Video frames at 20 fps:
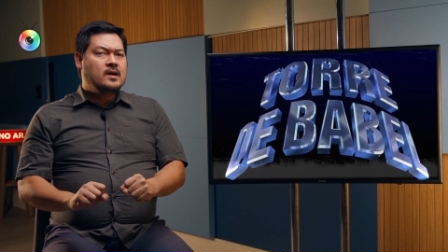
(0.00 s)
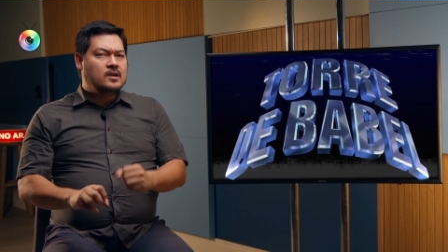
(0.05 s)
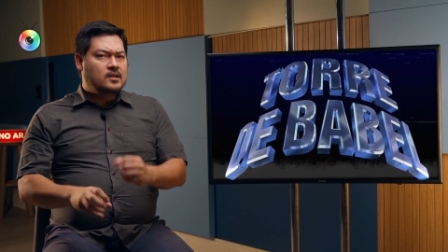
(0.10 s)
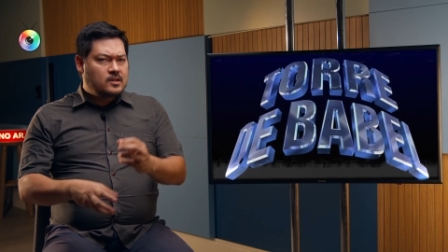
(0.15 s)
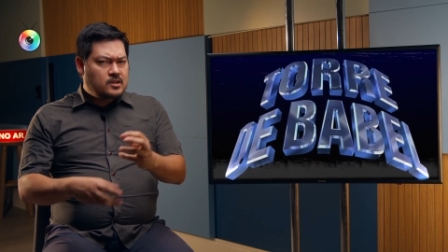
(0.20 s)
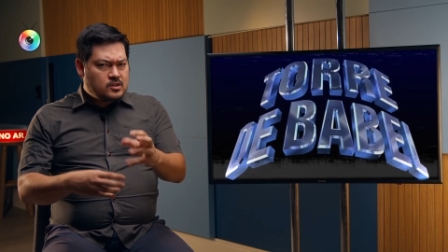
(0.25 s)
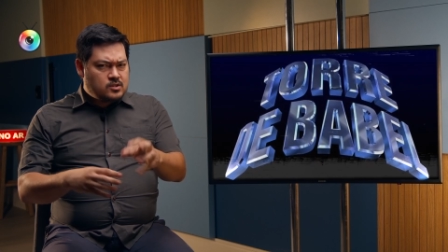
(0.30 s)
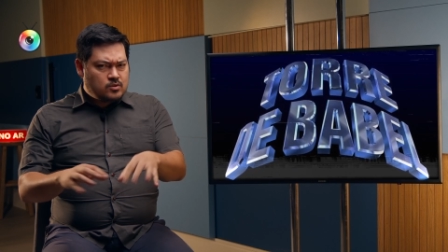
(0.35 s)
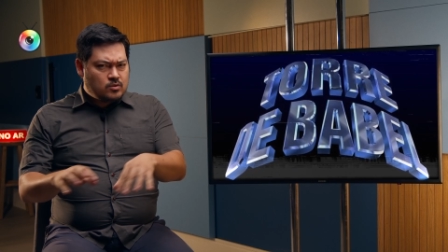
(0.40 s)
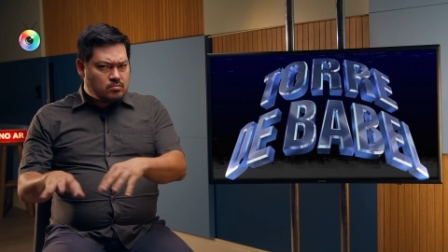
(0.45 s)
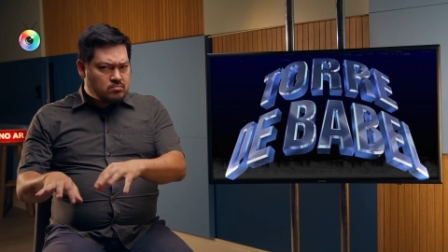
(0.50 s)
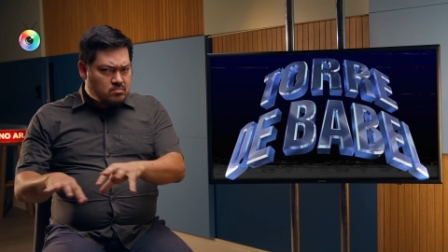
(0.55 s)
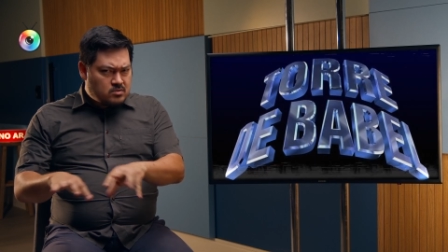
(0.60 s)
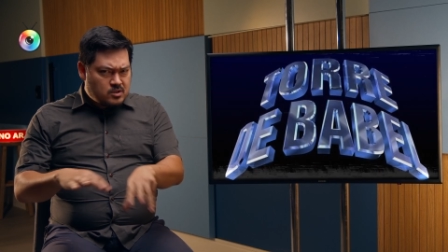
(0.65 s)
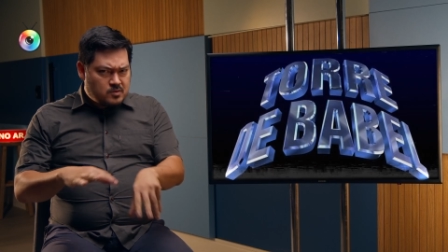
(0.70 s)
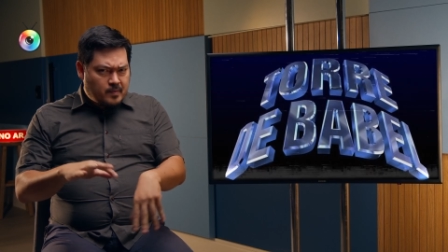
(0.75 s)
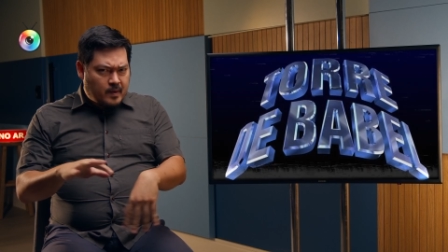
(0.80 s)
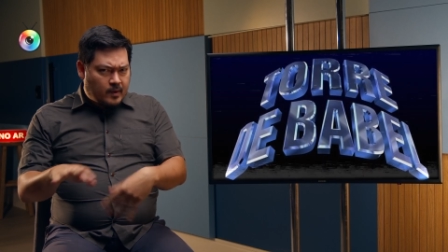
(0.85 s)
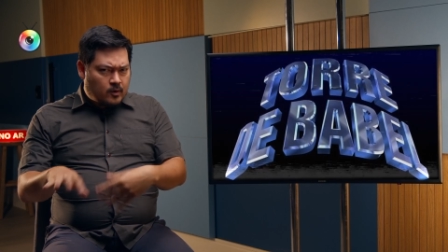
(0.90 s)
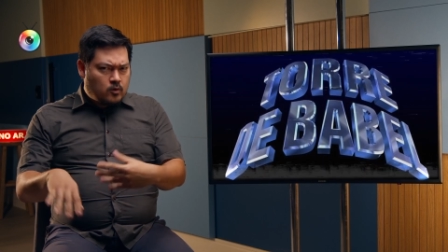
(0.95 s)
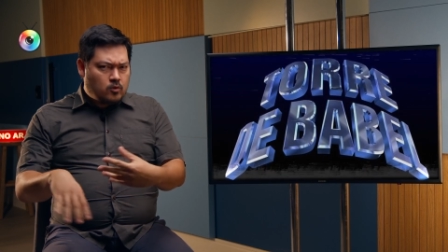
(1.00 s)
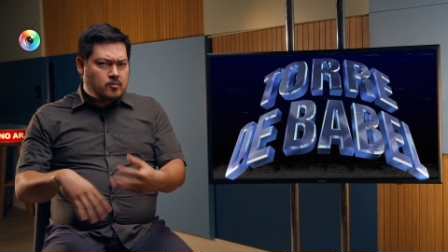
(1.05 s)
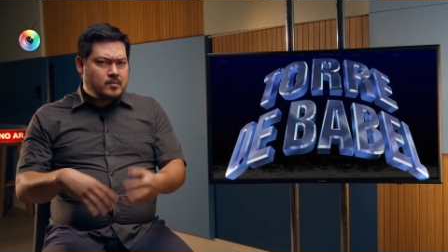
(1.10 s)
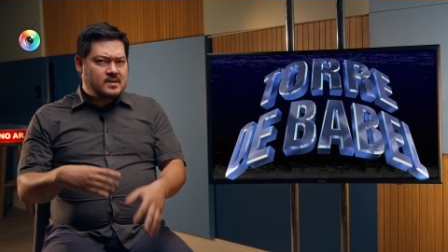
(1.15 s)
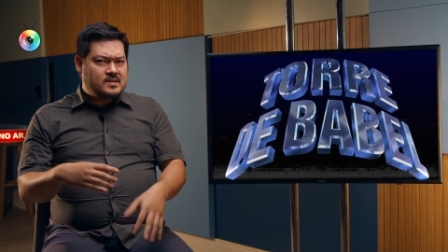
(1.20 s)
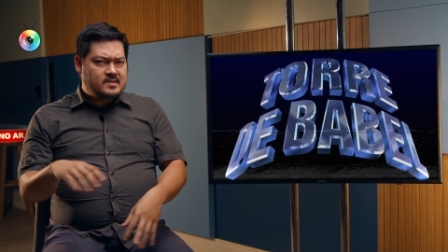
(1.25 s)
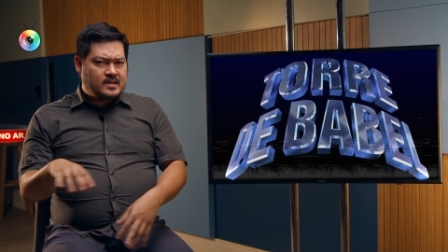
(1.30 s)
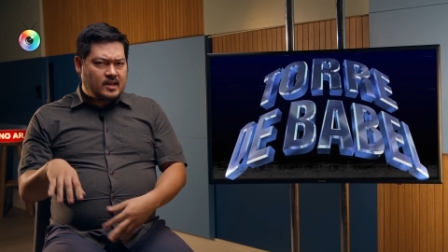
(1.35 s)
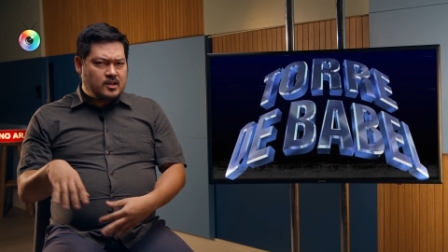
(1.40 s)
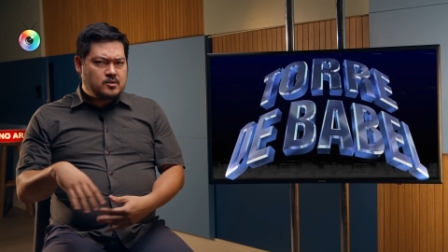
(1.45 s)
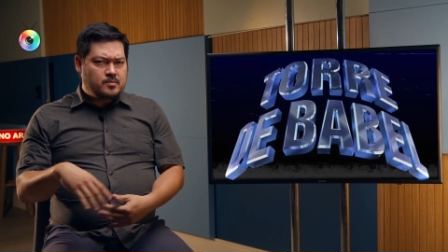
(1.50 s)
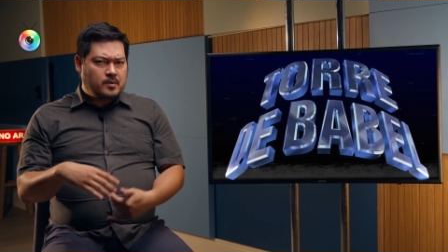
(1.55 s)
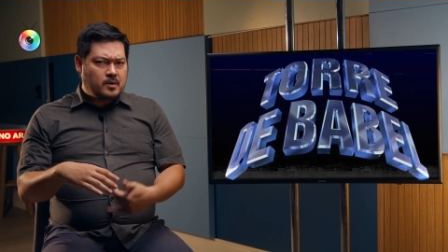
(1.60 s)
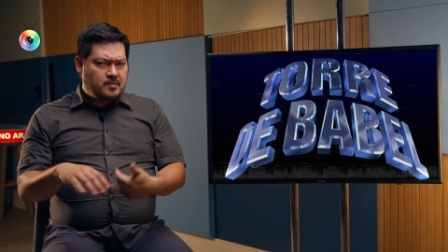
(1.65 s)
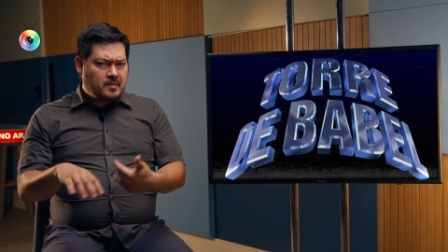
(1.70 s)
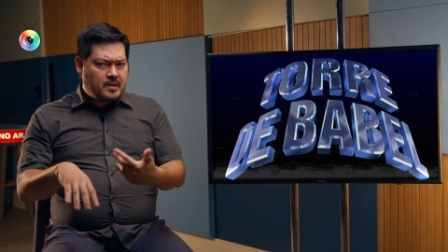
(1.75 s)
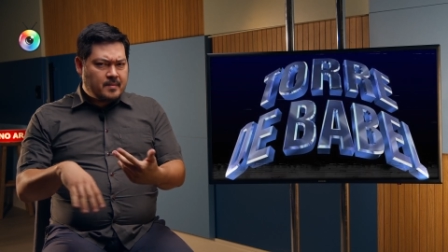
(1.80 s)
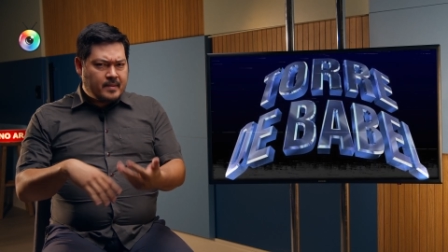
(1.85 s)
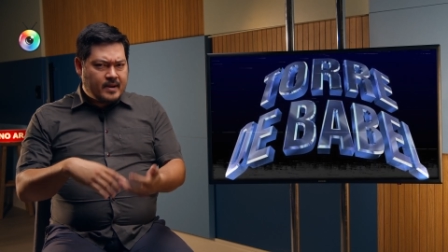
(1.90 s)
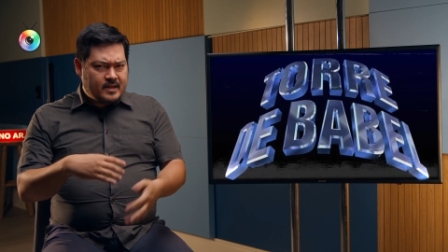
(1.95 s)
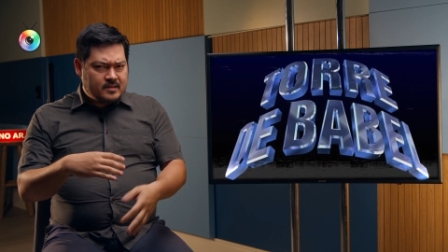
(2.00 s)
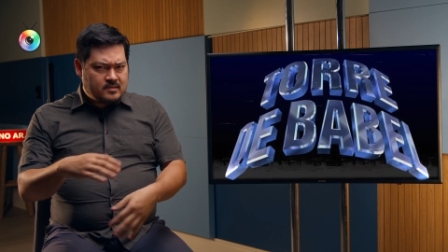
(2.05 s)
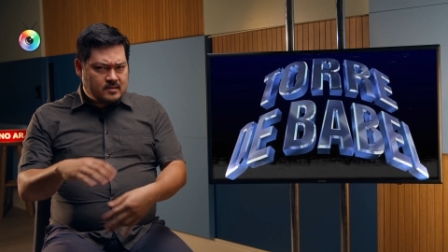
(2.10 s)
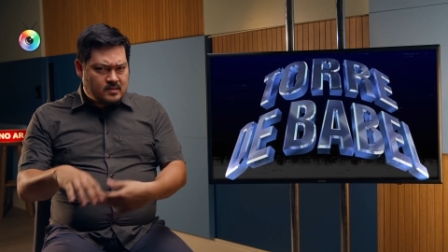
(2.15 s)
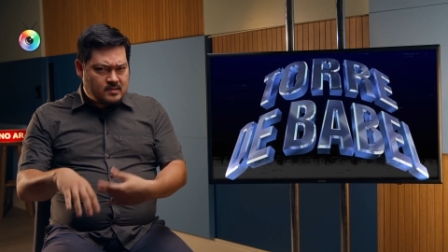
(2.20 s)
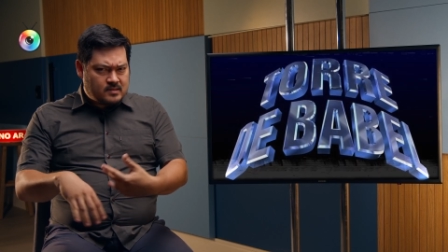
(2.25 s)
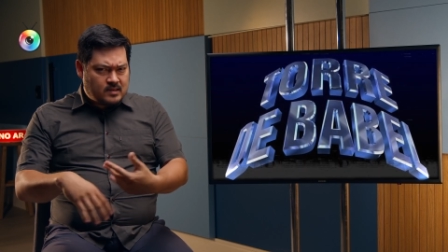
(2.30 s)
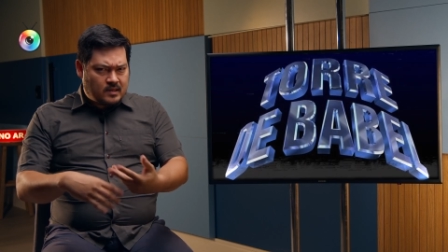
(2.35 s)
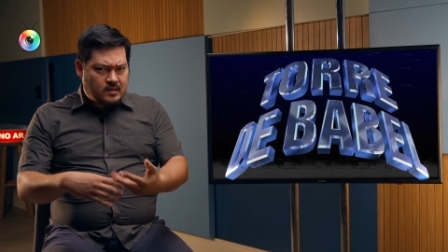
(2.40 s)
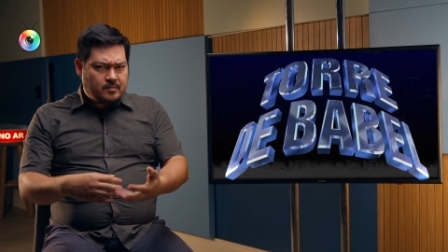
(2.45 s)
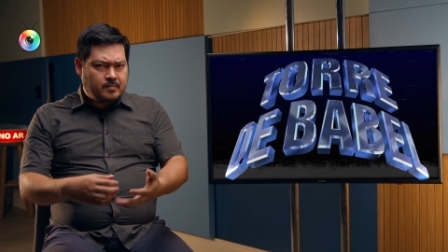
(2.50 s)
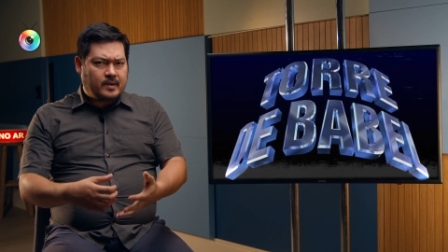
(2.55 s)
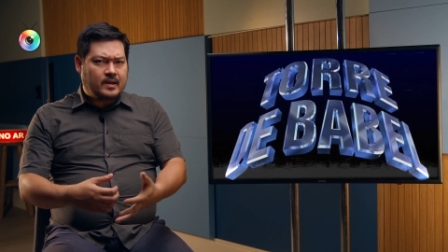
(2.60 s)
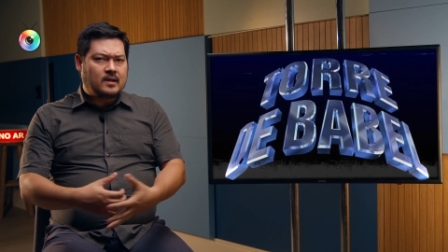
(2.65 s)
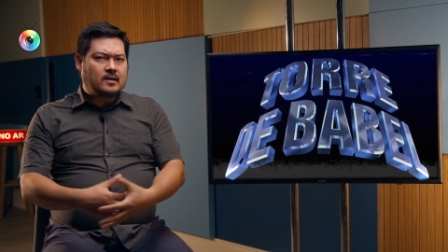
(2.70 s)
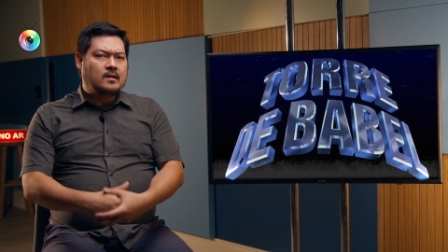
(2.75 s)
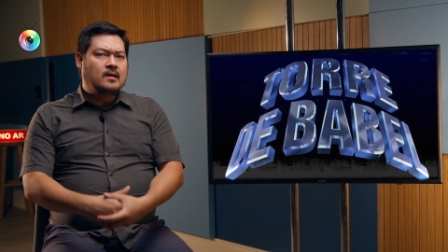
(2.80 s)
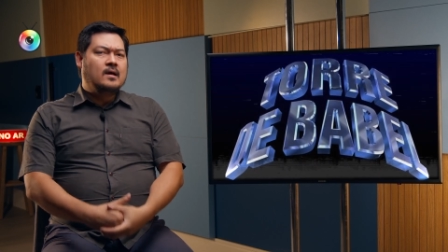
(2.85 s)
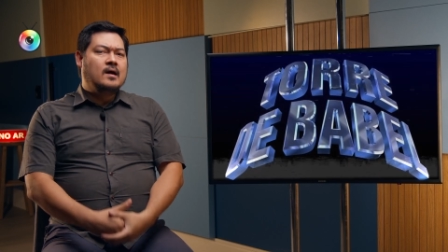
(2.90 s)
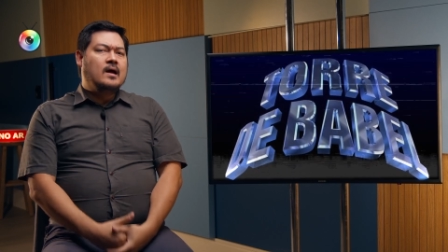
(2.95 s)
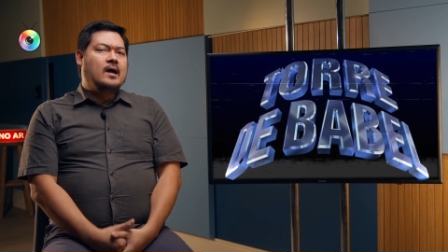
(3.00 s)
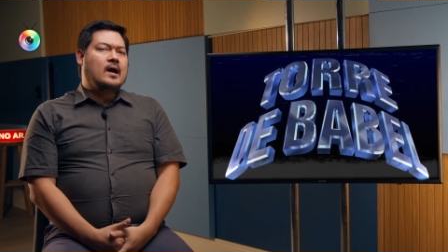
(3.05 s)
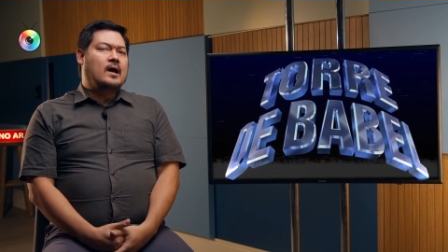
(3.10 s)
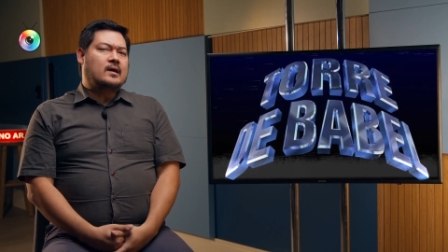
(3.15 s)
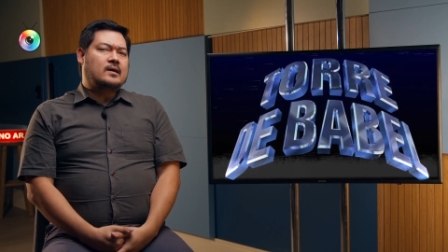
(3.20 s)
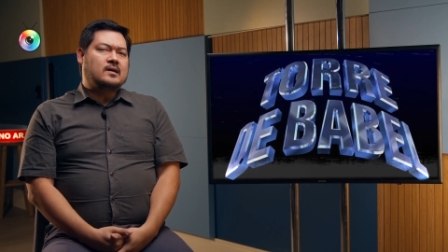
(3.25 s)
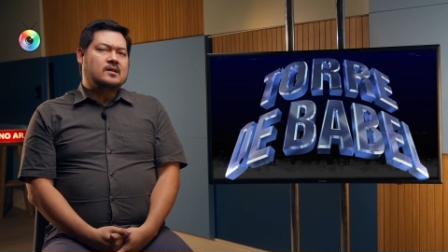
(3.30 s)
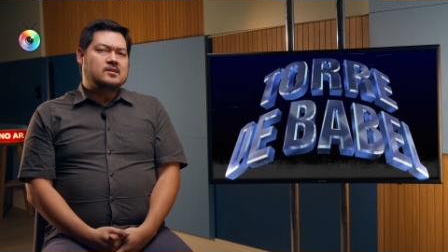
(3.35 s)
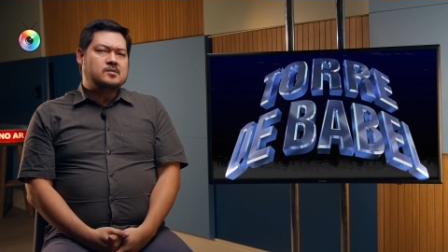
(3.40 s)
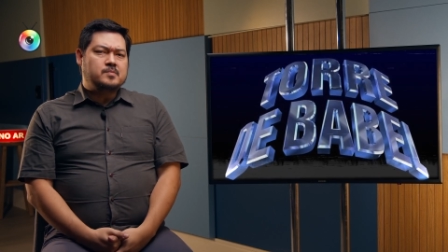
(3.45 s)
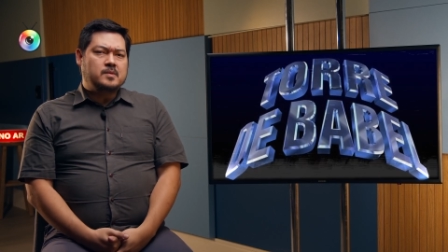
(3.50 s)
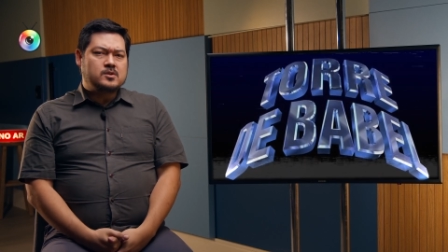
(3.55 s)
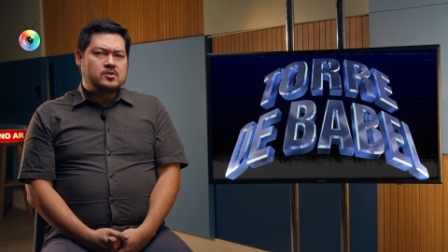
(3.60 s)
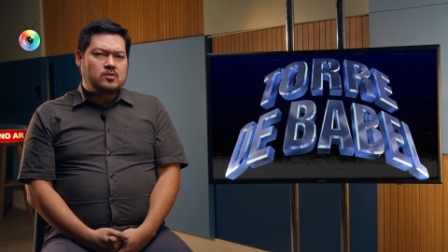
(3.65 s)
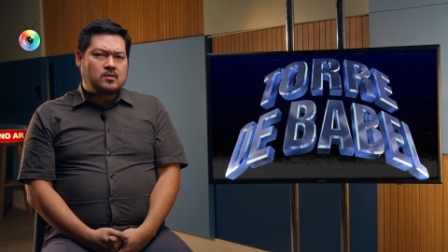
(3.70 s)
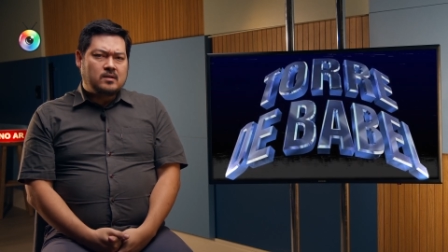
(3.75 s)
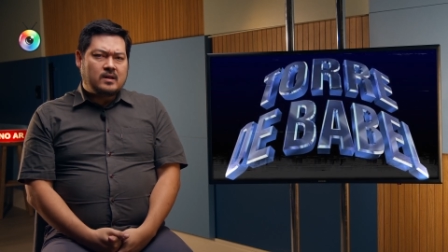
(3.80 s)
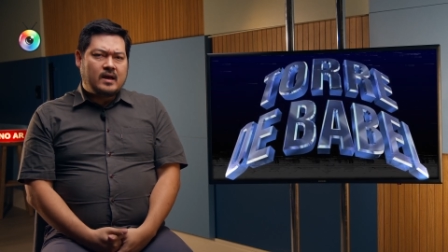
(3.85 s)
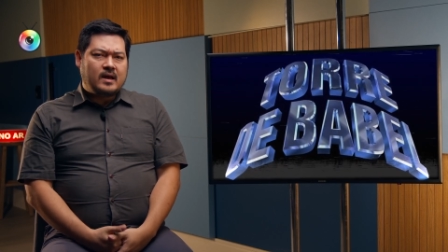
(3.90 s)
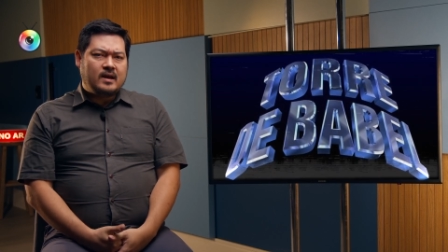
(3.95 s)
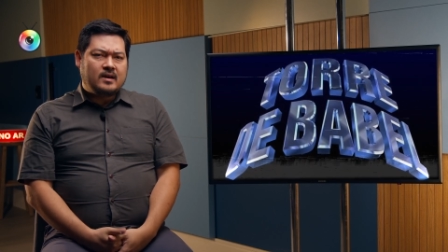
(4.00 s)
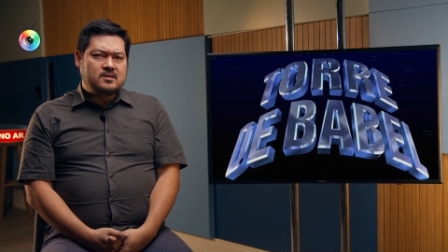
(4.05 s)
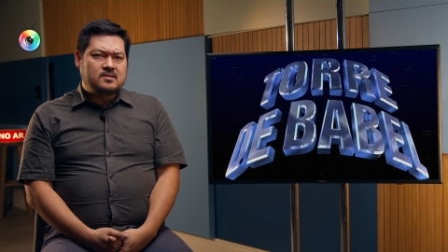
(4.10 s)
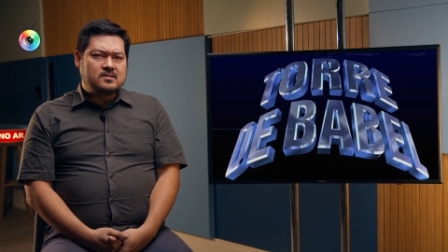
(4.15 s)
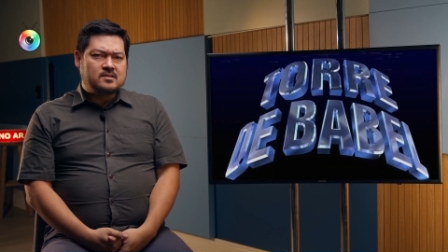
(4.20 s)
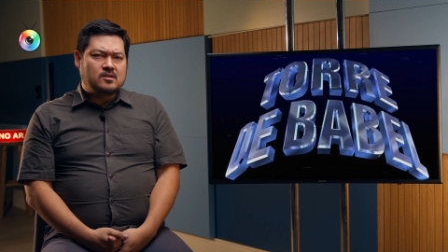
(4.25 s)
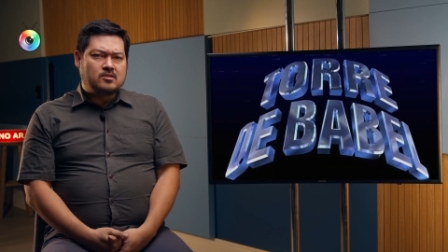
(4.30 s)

e isso disparou uma série de problemáticas ali para aqueles personagens.